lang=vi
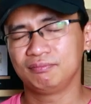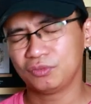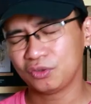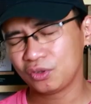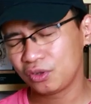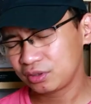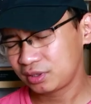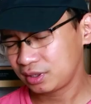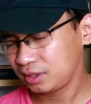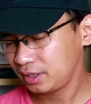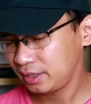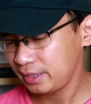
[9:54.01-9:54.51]

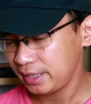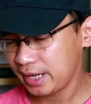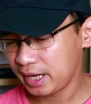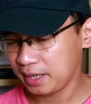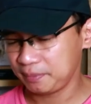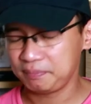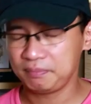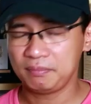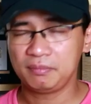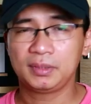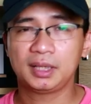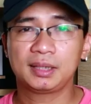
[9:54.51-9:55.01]
nó rất là
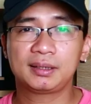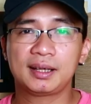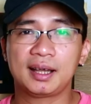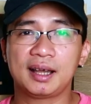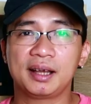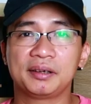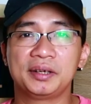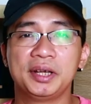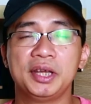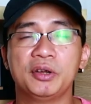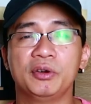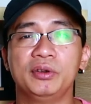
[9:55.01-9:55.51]
đẹp, tất
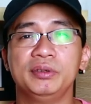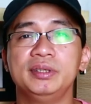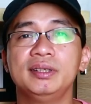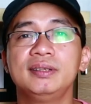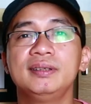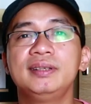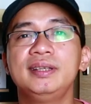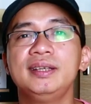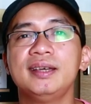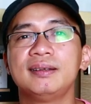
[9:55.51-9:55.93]
cả đều là những